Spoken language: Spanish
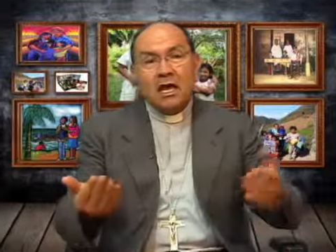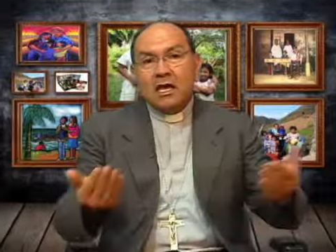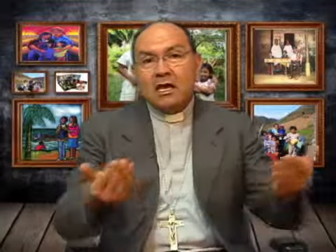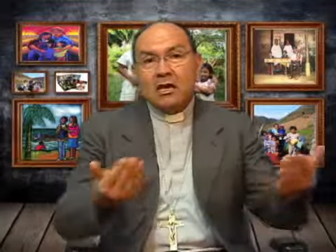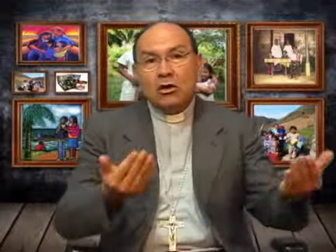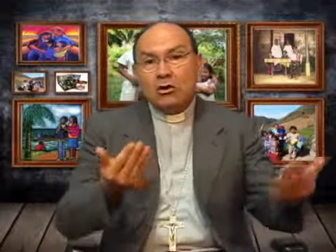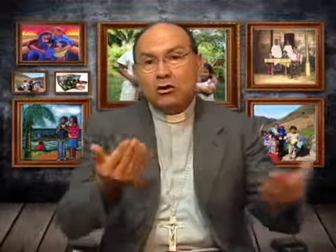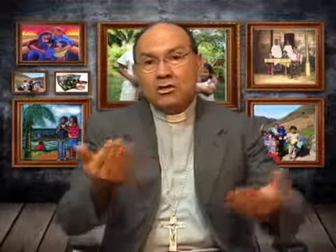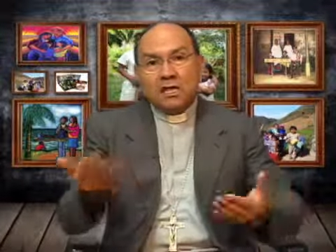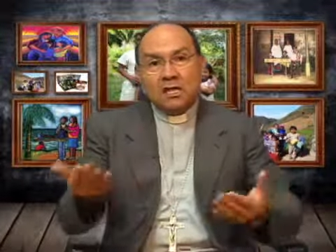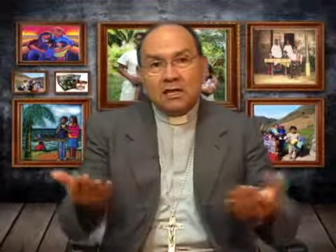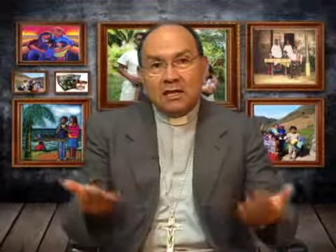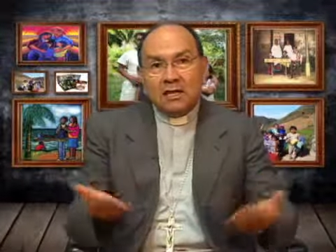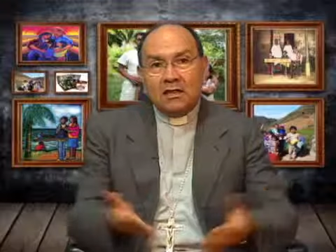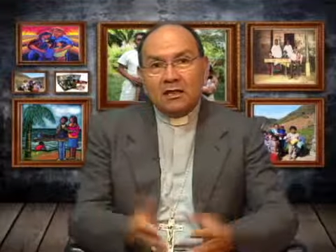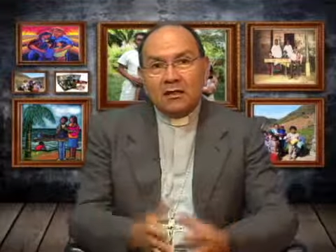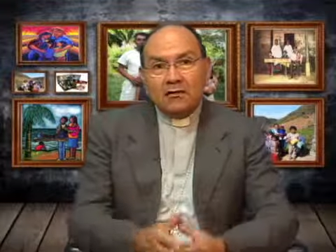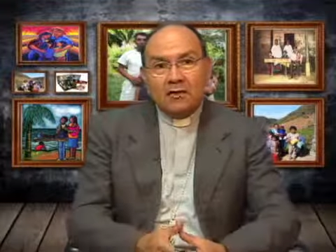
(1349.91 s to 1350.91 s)
y no se
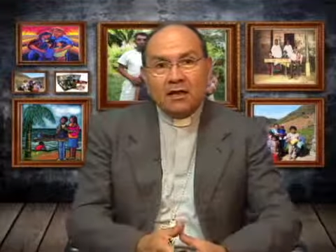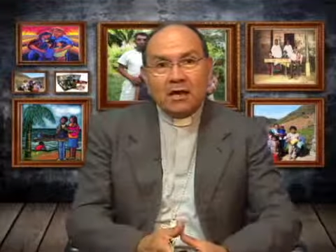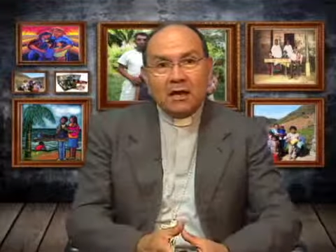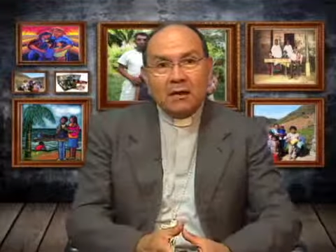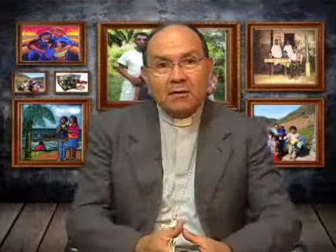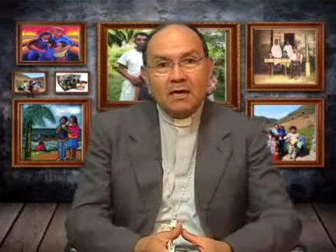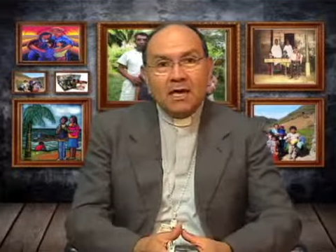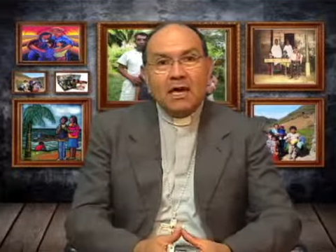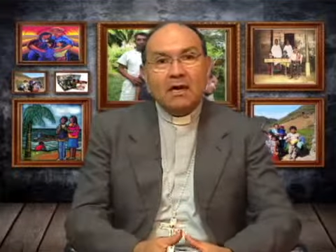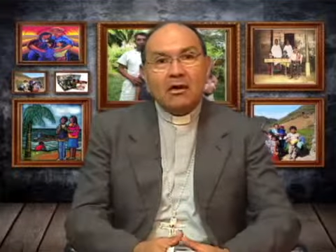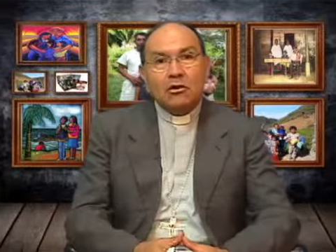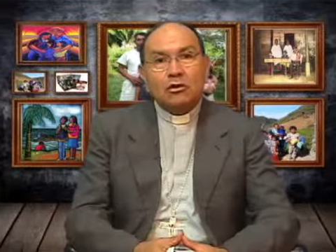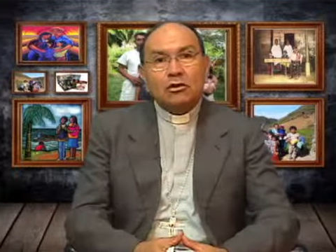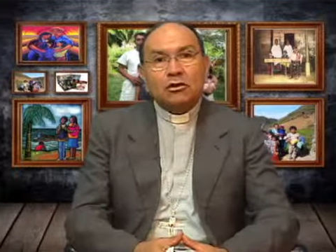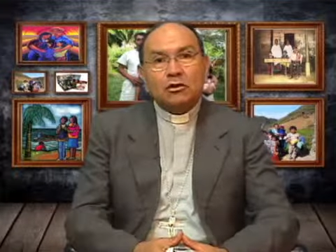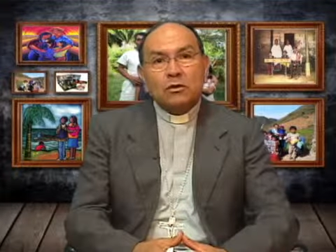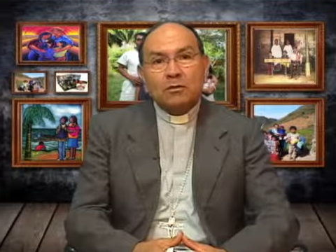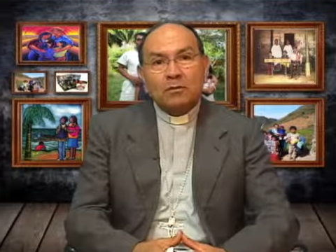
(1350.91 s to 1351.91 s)
identifica bien
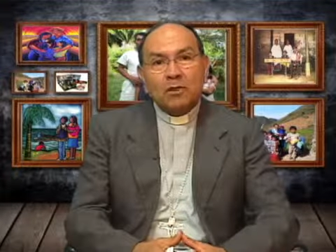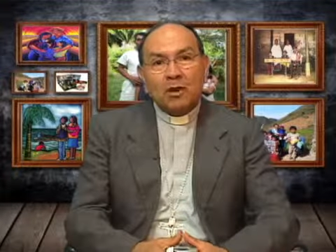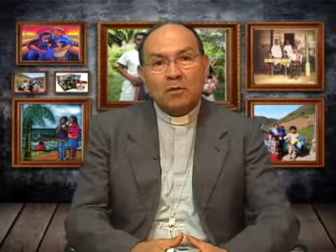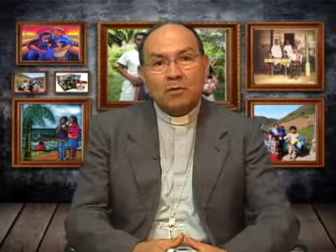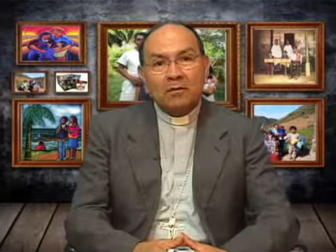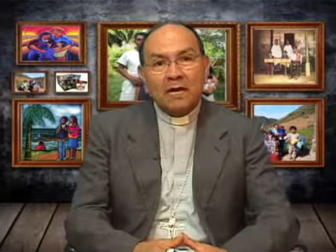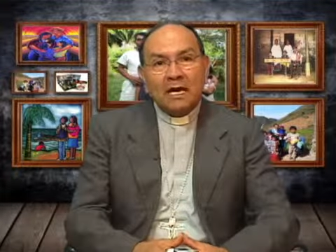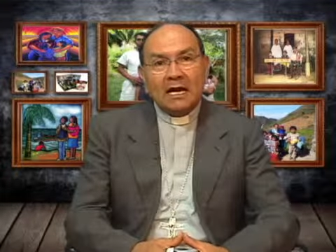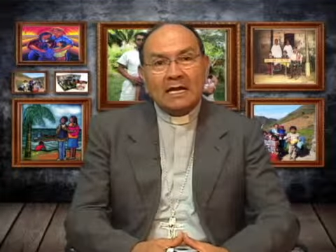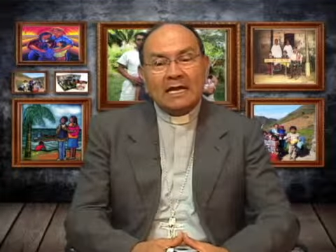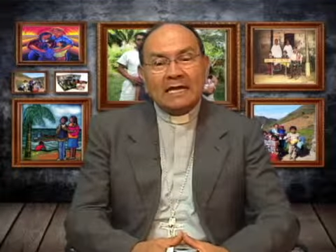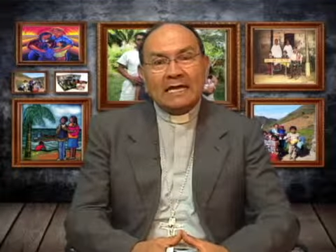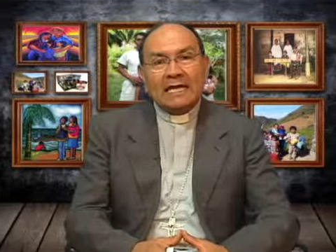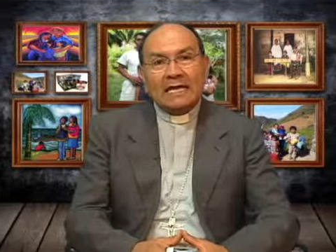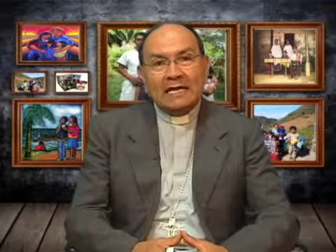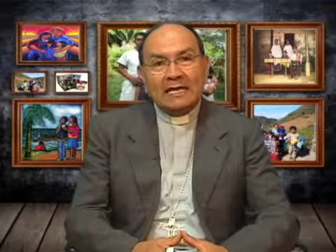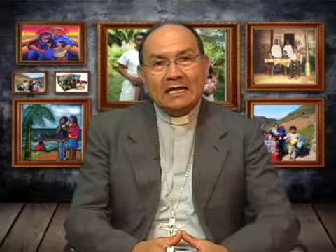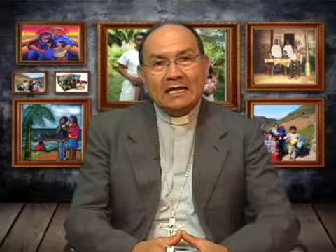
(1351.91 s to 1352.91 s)
con su propia
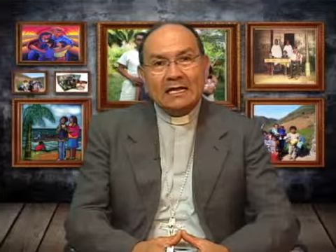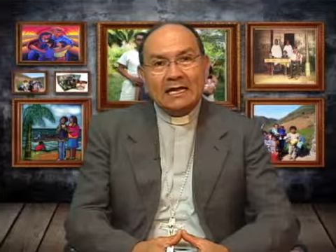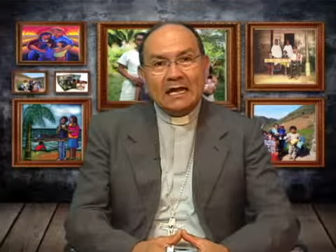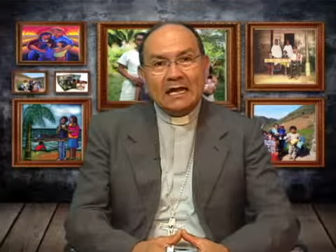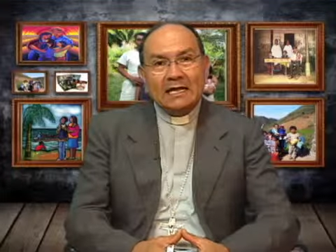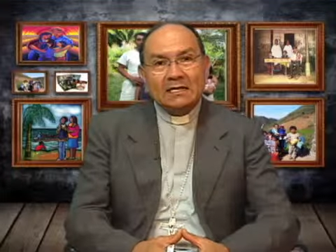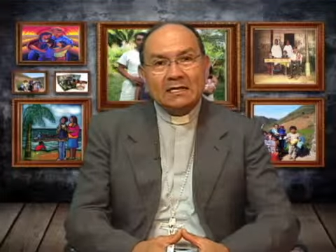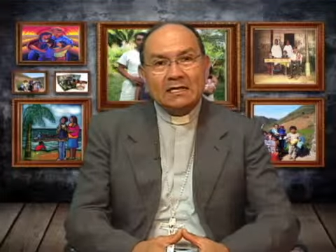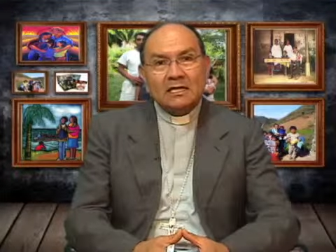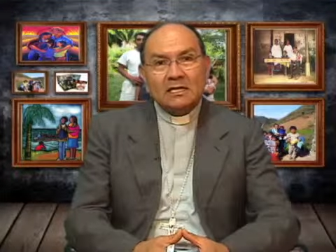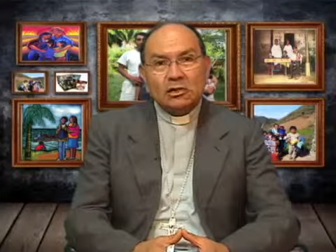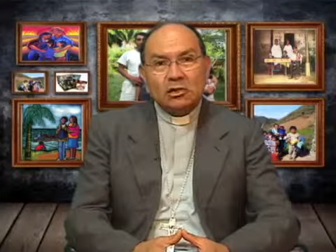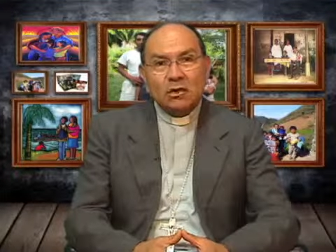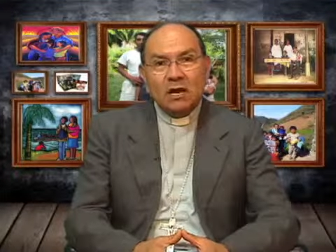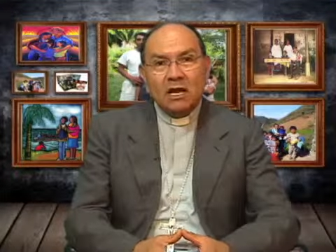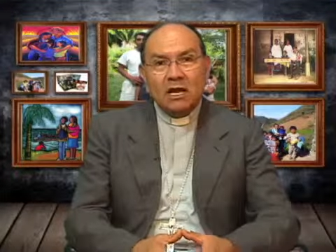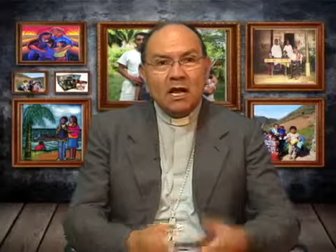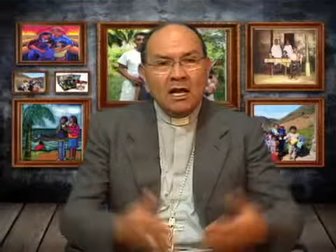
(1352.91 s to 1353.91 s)
identidad
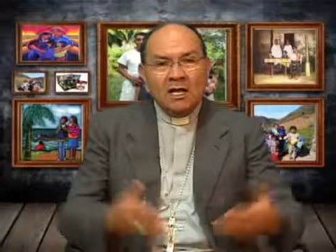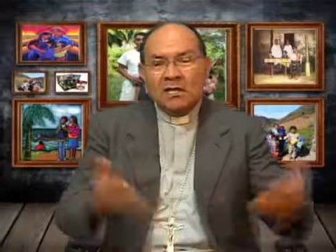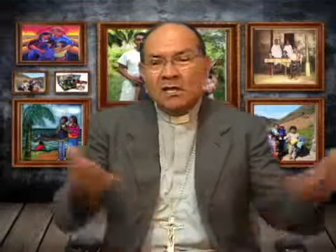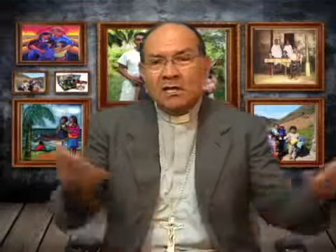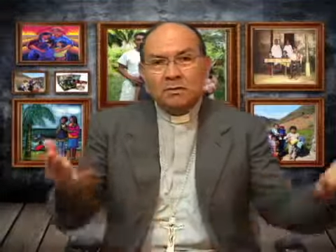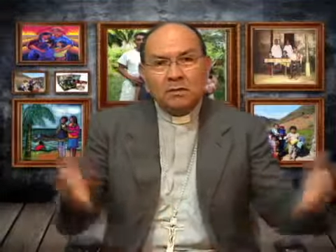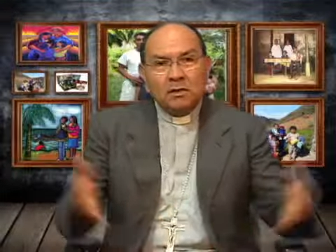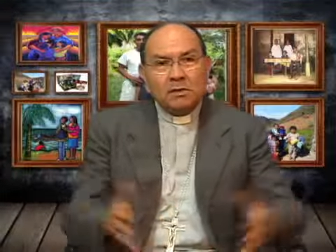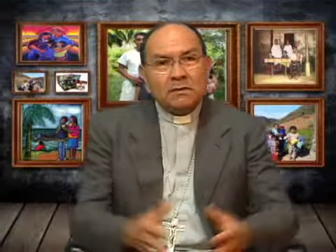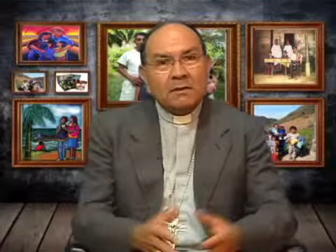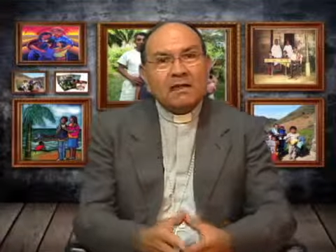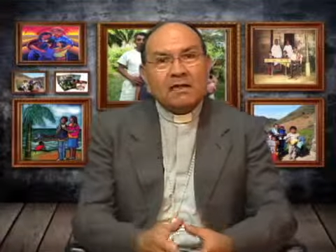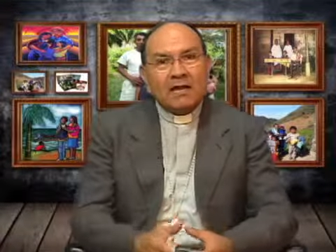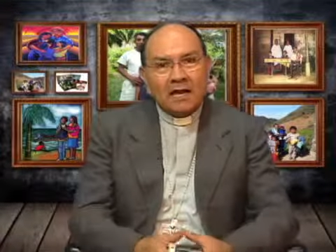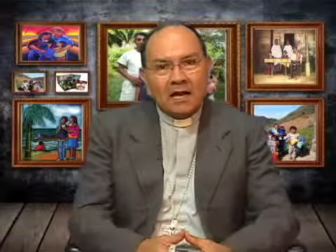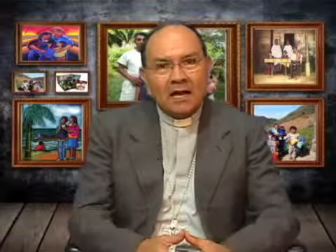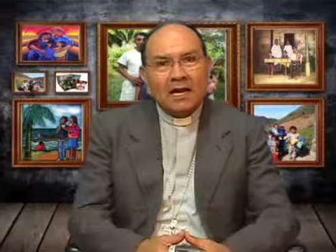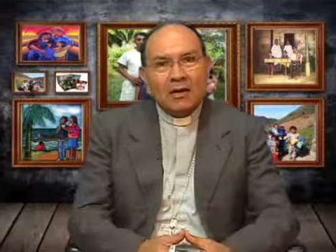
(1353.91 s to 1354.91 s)
sexual, después va a
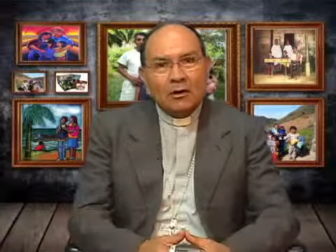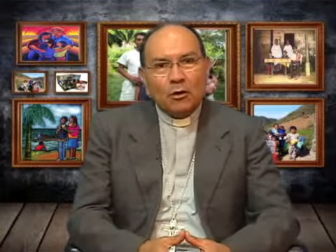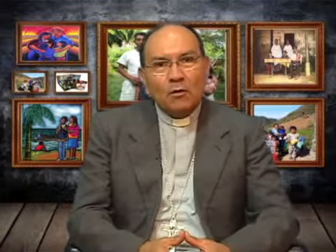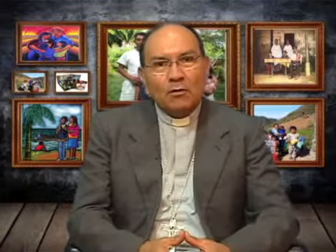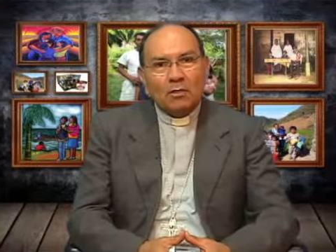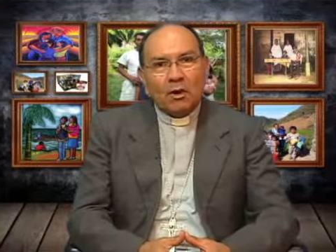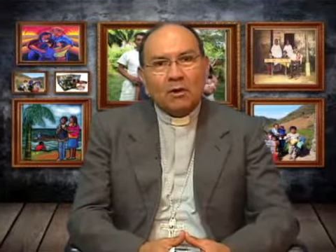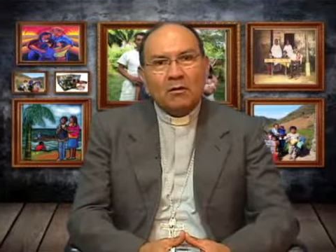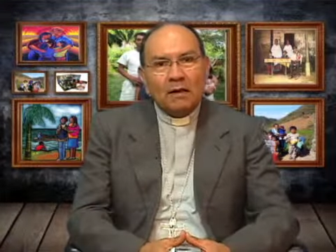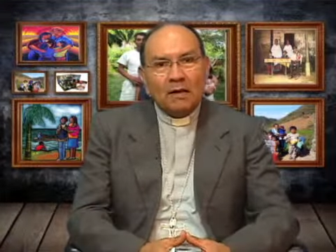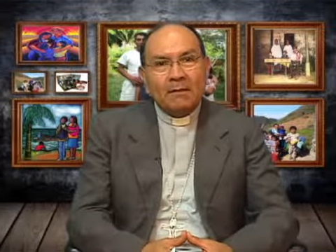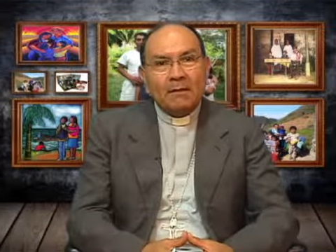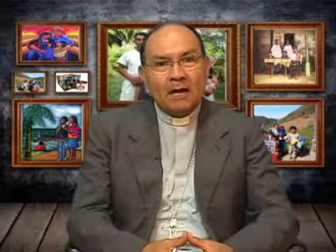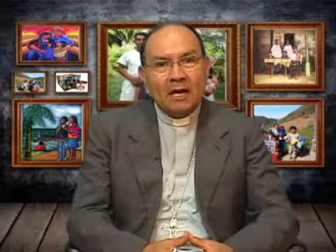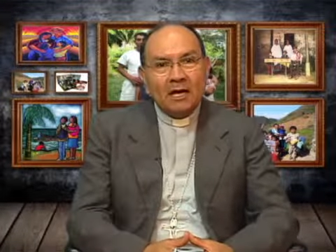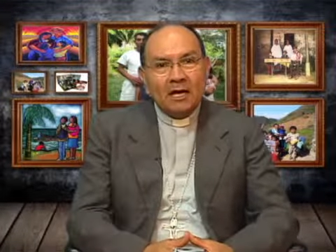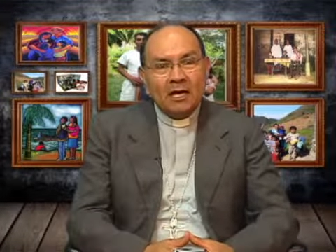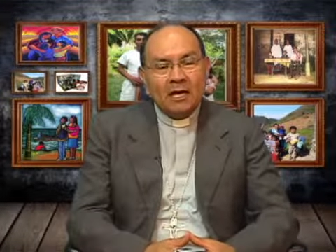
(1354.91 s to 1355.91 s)
tener algún
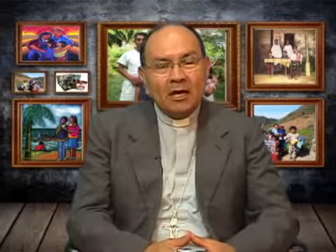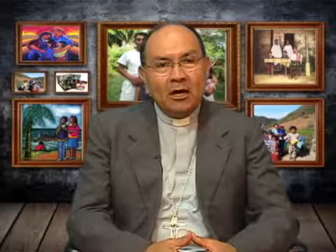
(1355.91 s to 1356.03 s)
problema.